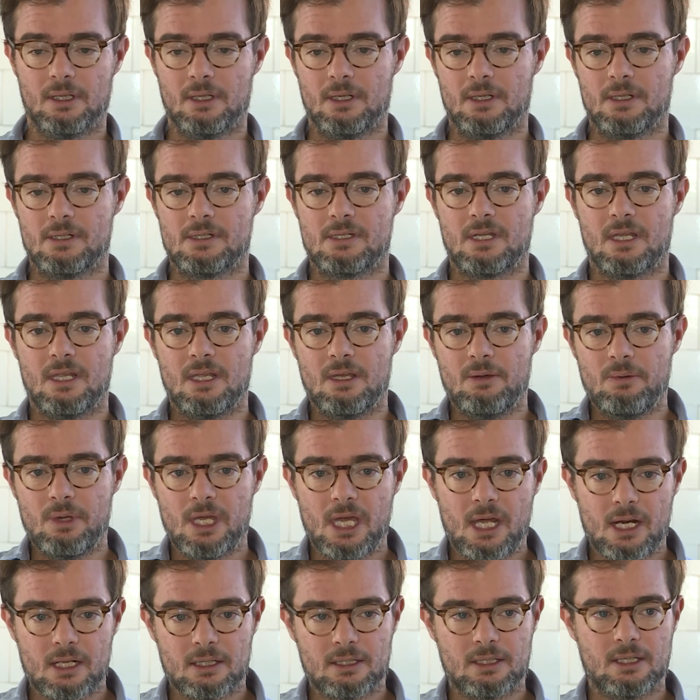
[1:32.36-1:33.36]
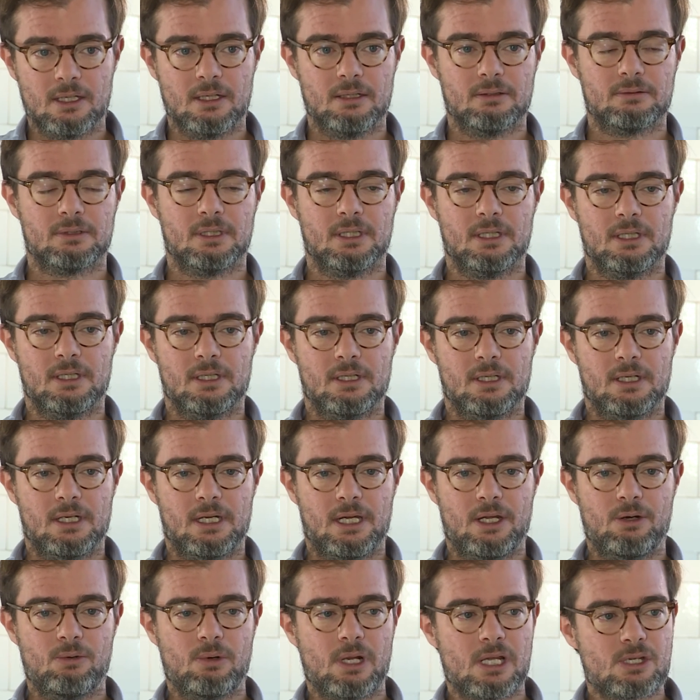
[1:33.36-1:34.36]
se divierte
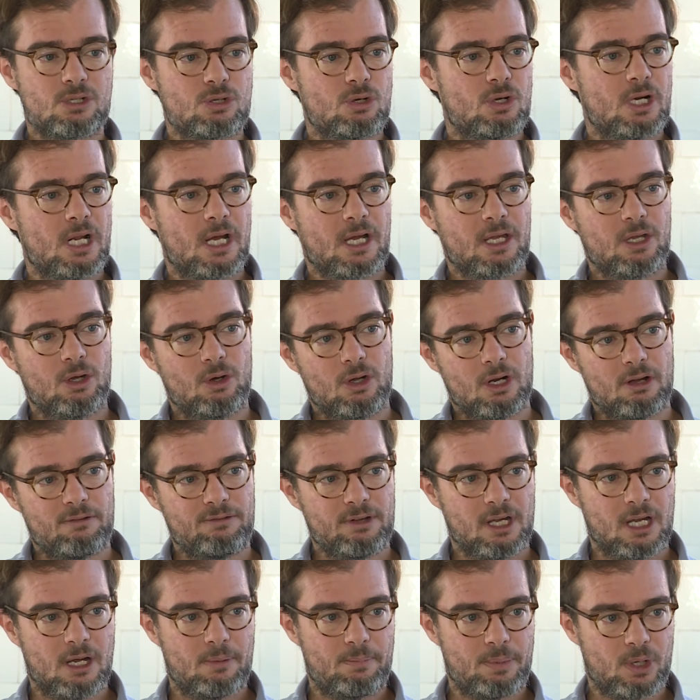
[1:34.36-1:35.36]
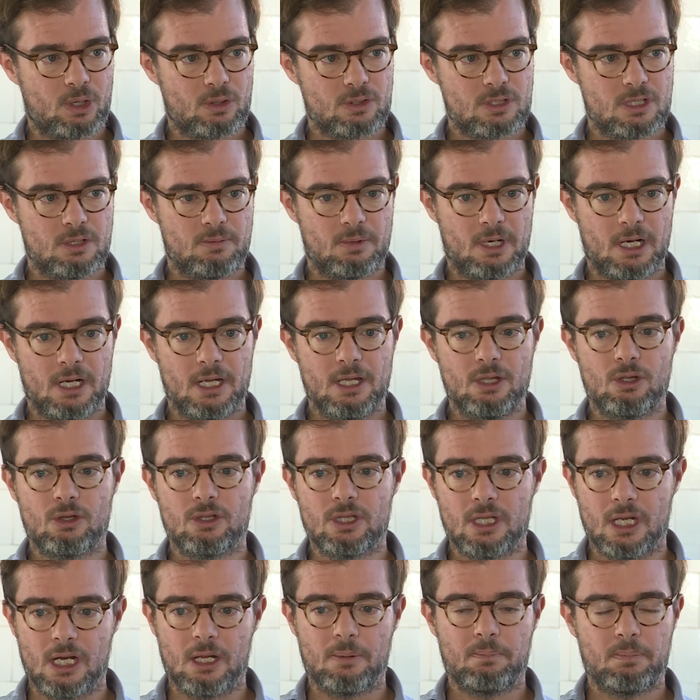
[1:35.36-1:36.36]
en una zona geográfica próxima y
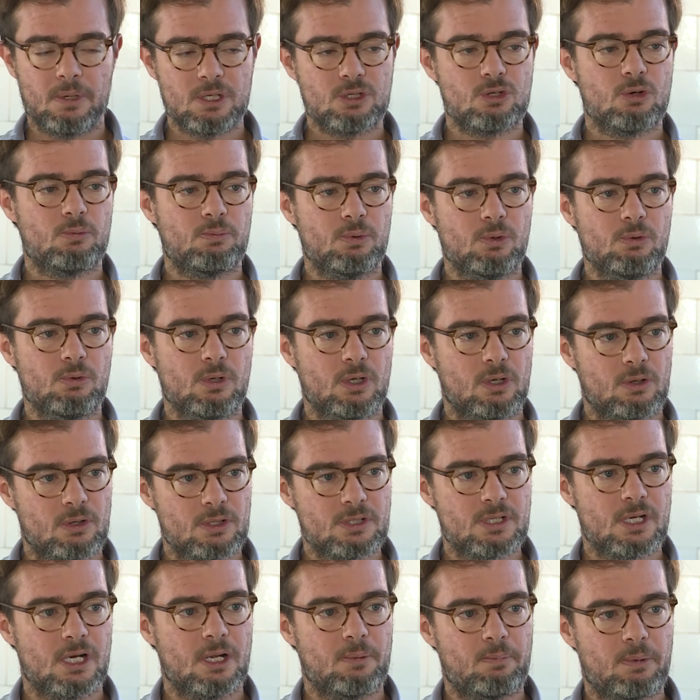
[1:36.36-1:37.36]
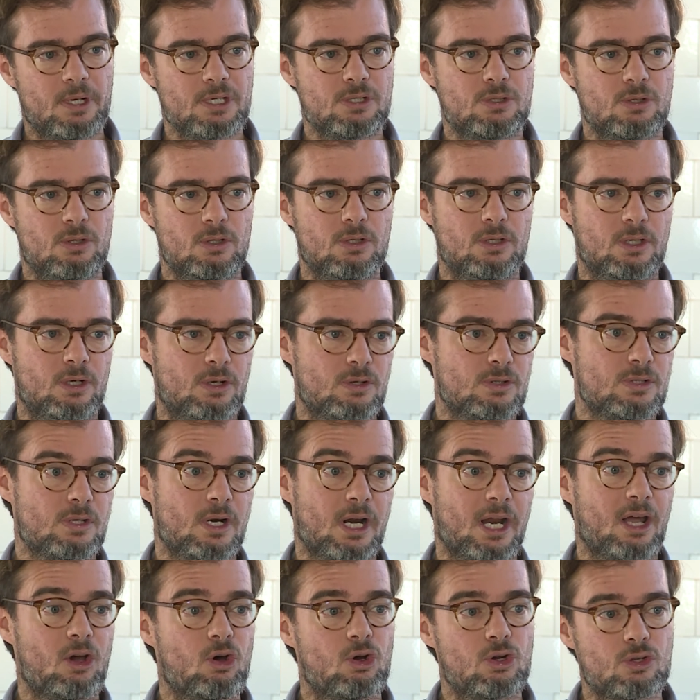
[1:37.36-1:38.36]
donde el espacio público es el espacio donde nos
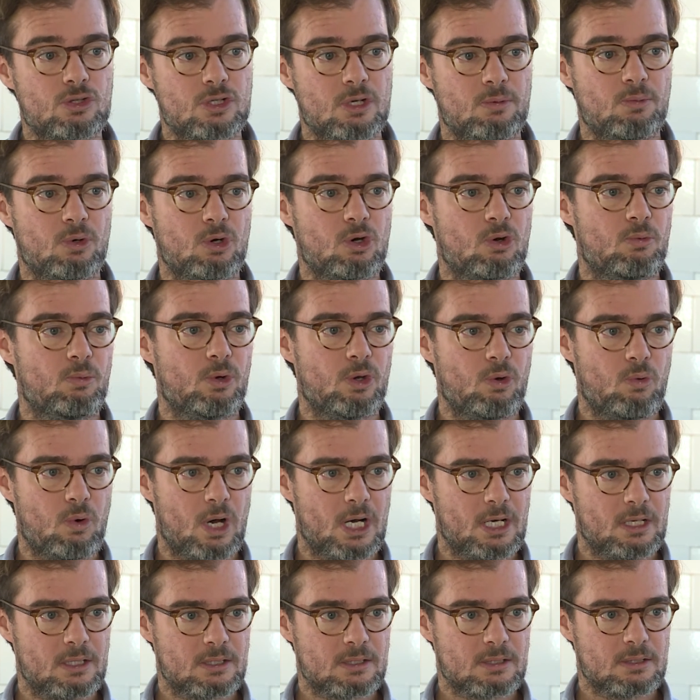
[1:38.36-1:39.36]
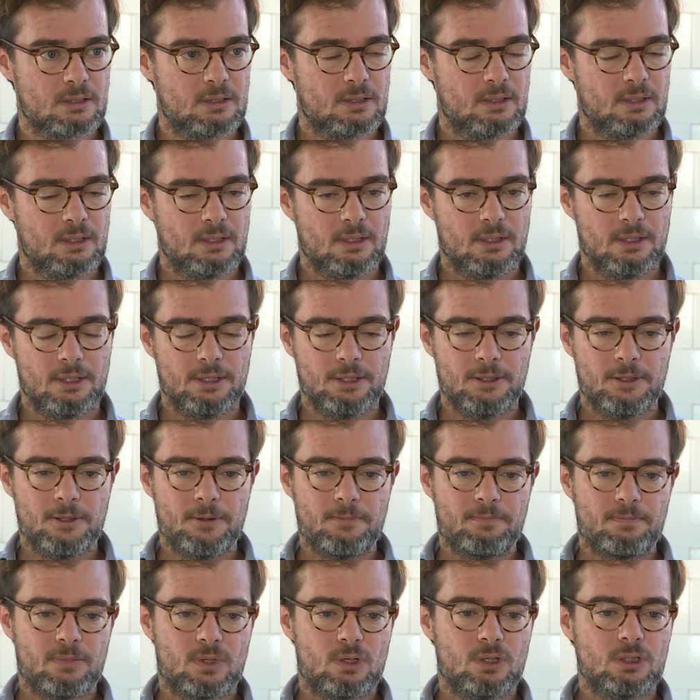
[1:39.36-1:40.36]
reconocemos como iguales.
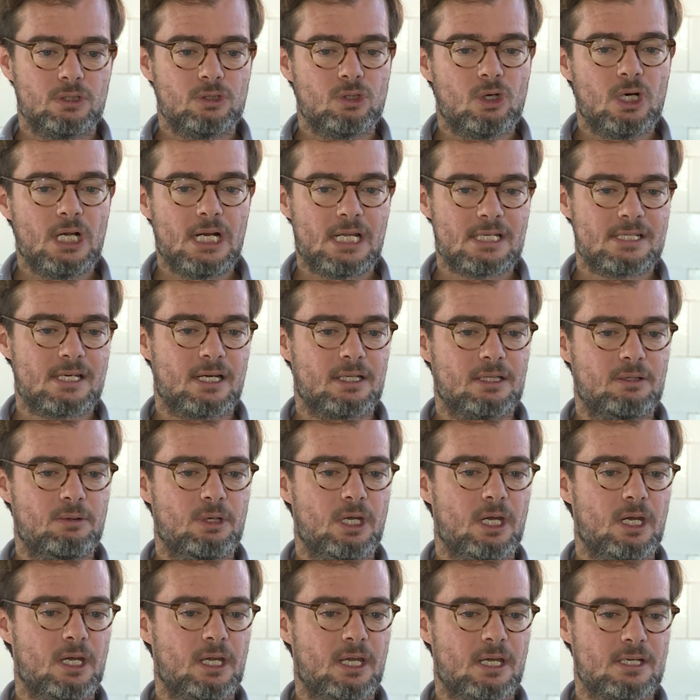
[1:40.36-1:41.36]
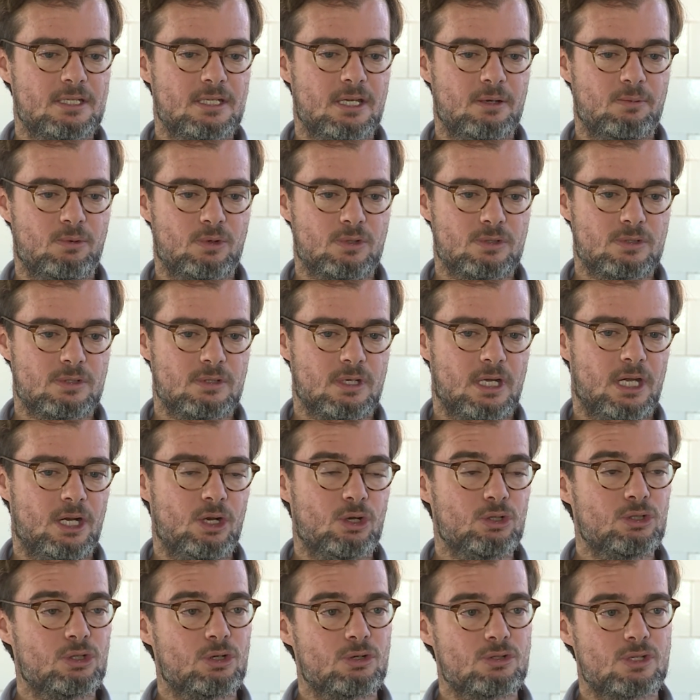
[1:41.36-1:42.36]
Entonces todas las actividades que hacemos en
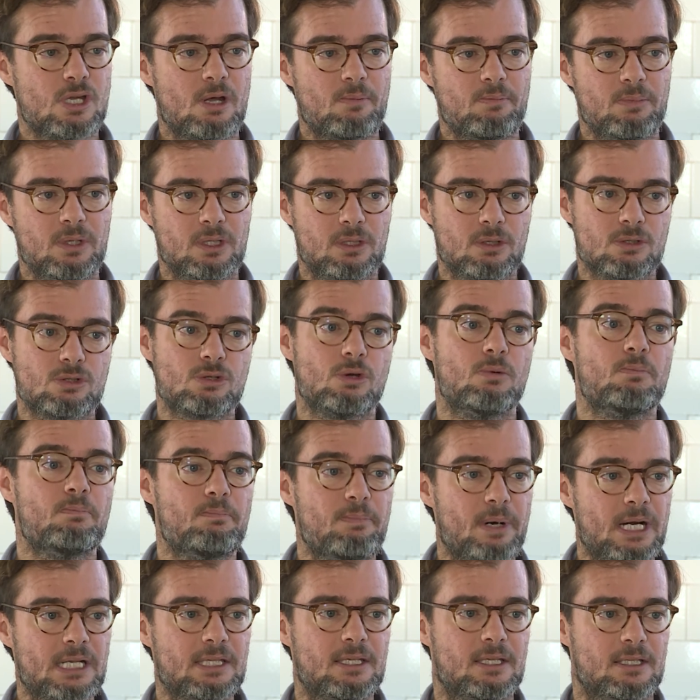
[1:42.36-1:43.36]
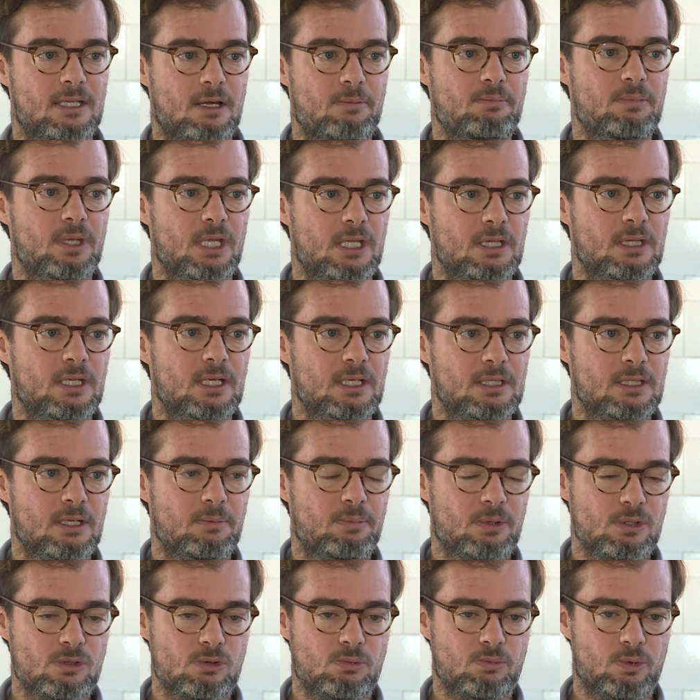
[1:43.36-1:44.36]
otros ámbitos son parte también de este
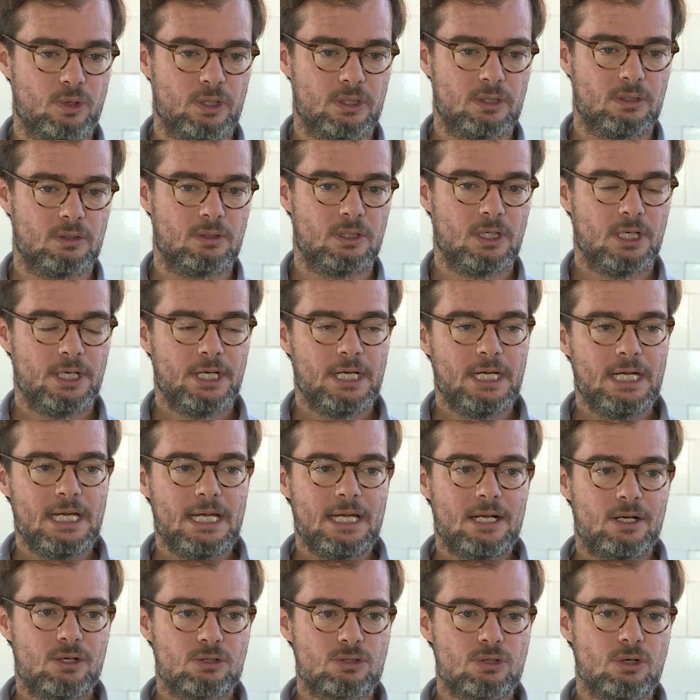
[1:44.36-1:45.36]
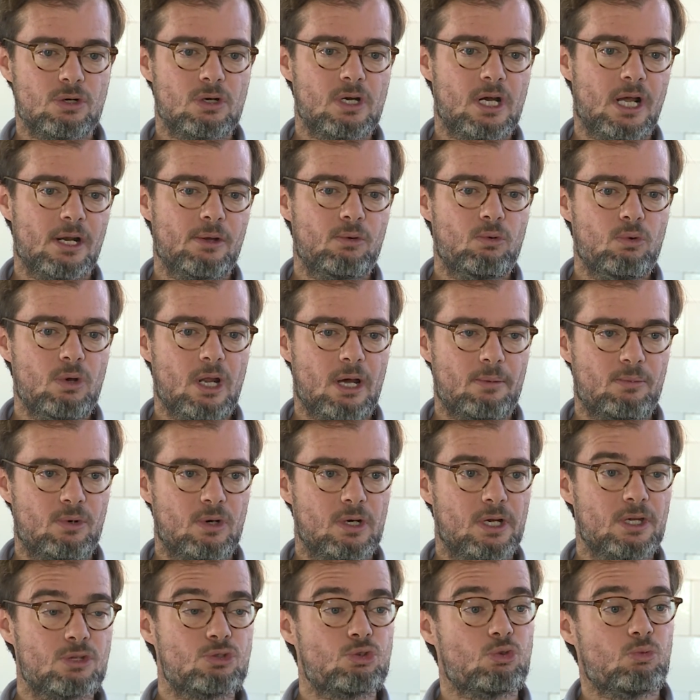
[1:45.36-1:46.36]
presupuesto. Nosotros calculamos
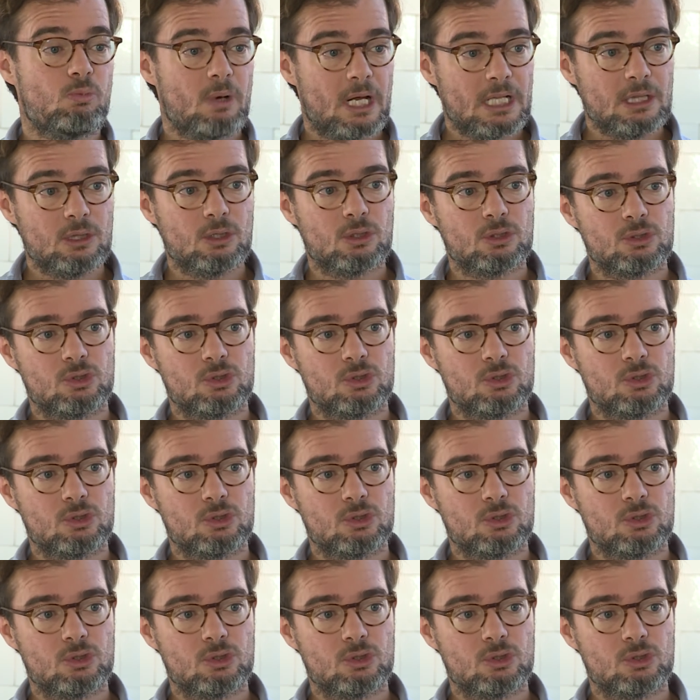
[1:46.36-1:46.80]
que sumando